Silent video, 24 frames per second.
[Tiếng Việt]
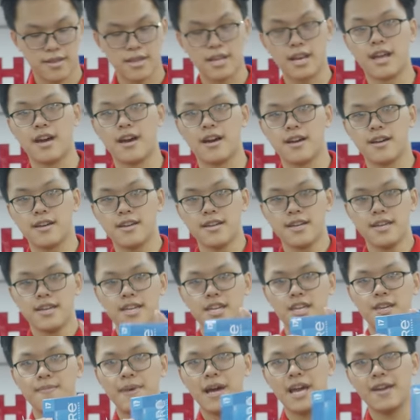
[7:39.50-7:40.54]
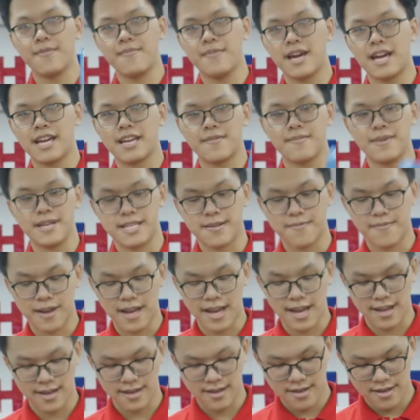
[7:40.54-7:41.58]
Đây là i7
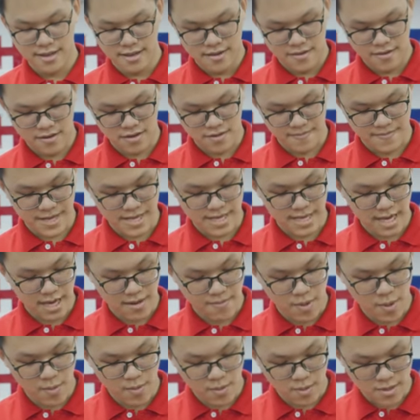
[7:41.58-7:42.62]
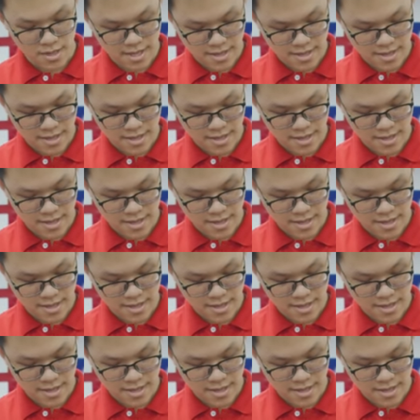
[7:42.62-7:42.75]
12700K, mình sẽ unbox nó